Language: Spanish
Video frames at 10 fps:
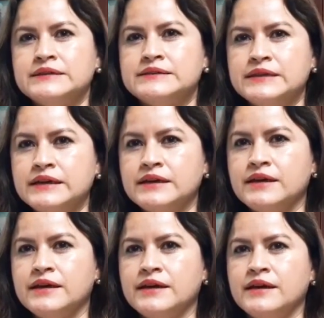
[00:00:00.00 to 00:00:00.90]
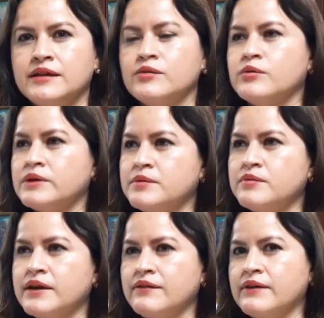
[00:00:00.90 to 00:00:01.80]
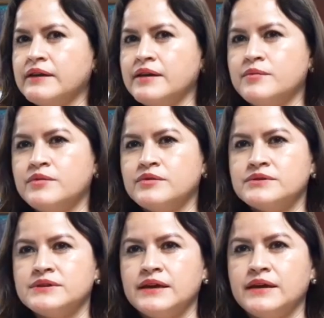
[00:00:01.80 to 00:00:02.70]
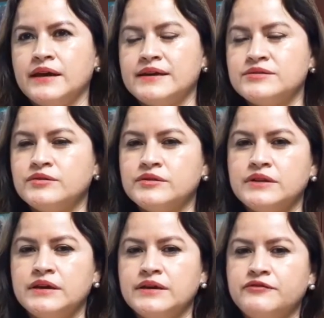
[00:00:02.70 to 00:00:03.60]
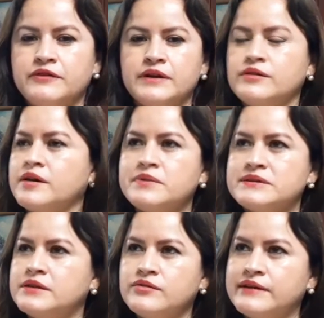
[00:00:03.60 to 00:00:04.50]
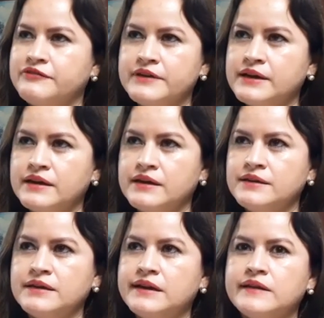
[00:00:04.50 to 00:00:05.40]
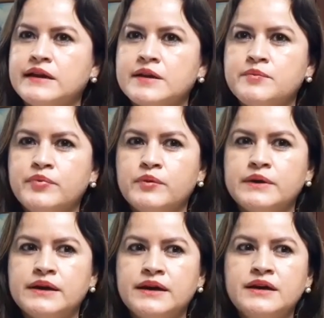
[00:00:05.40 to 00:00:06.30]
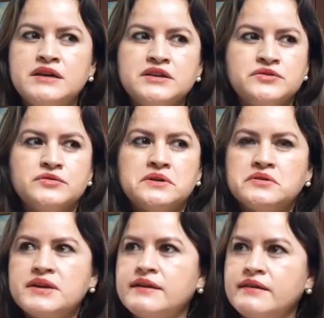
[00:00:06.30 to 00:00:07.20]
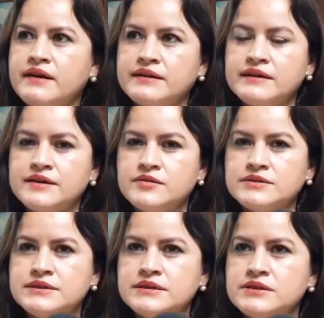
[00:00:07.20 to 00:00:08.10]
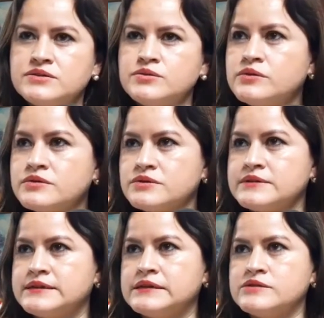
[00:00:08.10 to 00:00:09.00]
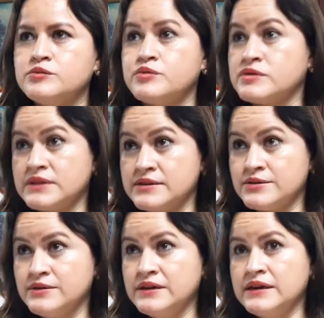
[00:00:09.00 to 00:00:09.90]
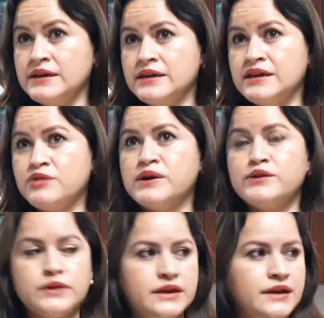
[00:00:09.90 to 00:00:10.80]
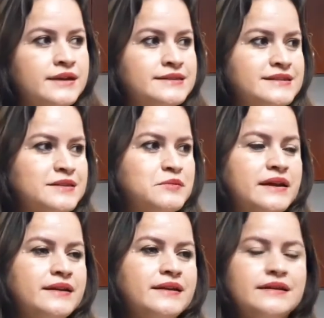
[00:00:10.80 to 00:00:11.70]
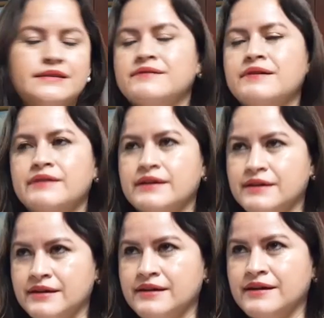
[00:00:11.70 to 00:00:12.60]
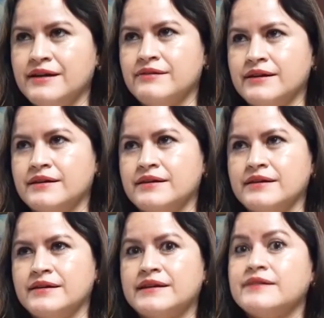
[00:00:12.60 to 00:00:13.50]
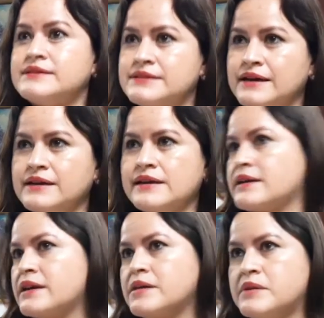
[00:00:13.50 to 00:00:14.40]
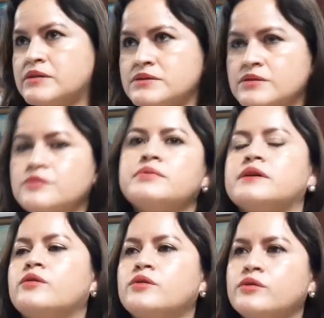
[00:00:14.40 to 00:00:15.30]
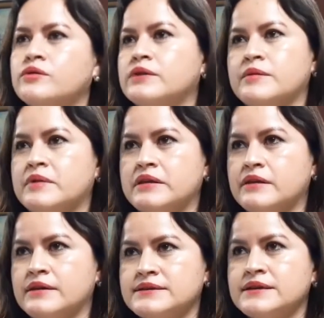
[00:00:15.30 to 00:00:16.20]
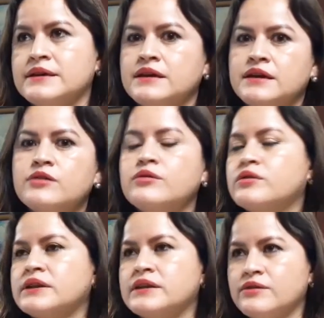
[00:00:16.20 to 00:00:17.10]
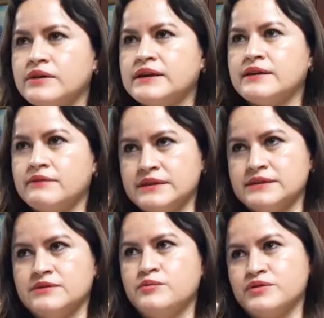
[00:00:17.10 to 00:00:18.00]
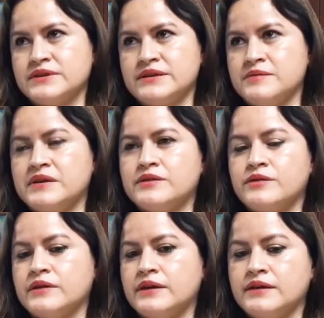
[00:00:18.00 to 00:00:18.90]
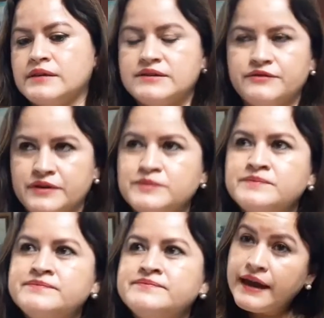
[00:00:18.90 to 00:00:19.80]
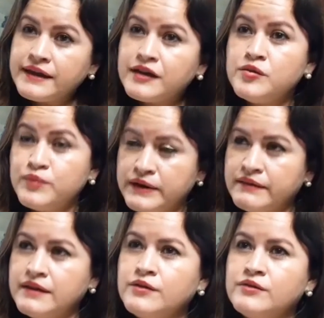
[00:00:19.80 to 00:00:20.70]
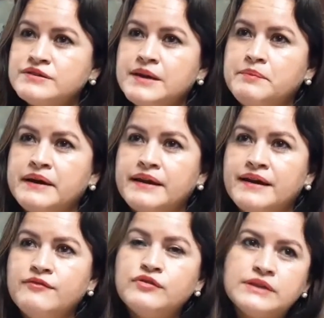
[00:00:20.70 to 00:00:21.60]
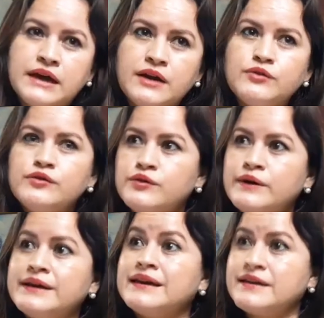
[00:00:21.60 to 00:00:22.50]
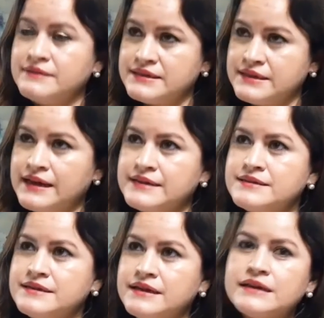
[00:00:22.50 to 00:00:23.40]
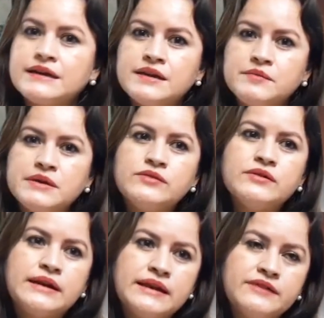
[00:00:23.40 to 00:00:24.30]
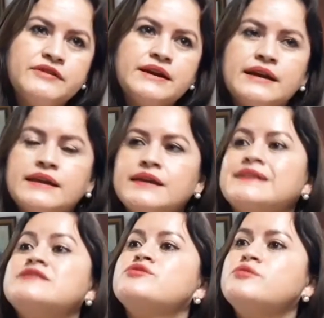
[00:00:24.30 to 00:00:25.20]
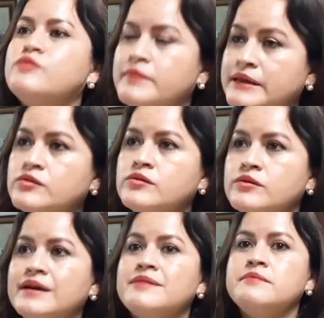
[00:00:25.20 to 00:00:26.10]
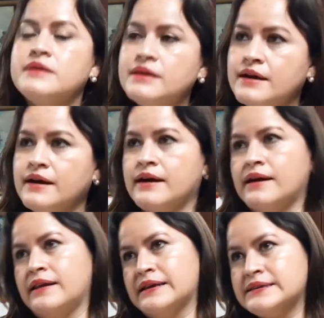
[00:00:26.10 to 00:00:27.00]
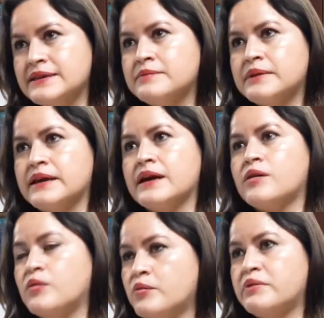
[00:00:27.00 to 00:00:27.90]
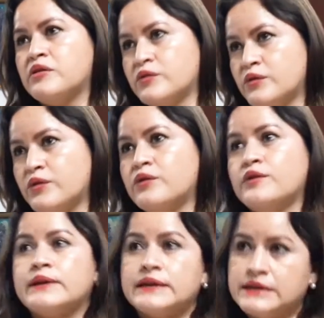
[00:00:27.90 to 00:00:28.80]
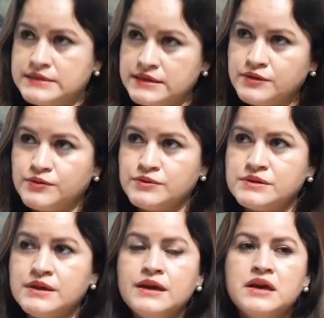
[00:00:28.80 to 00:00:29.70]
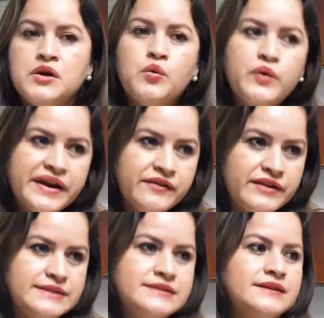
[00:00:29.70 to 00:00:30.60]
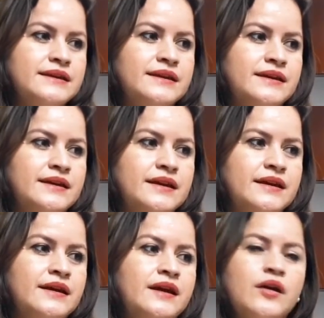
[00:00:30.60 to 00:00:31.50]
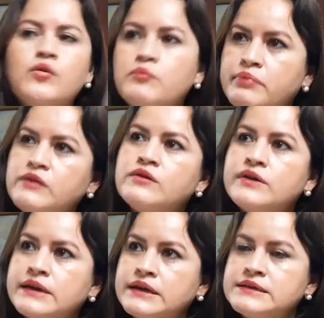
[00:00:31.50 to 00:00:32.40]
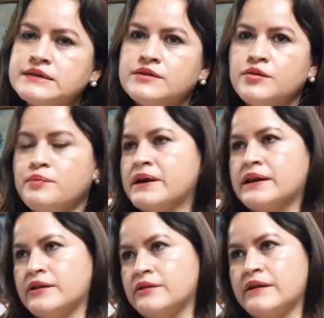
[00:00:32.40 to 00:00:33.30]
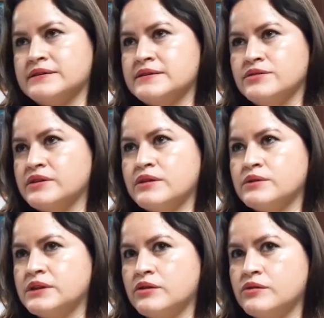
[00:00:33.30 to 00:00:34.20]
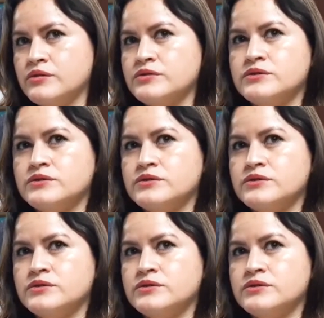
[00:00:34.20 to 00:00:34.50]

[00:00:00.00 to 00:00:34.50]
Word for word: Sí, eh, lo último que veíamos eh, hace unos días fue lo que presentó la Fiscalía General de la República. Yo creo que hay que dejar que las cosas sigan su curso, sigan su proceso y cuando llegue a esta Asamblea Legislativa habrá que, habrá que revisar el requerimiento si cumple o no con las medidas y con los criterios que establece un procedimiento de desaparición. Hay, como le digo, o sea, para votar o no hay que revisar si el requerimiento que la Fiscalía en su momento envía a la Asamblea cumple o no con los requisitos. Una vez eh, cumplido los requisitos, pues claro, la decisión de votar o no.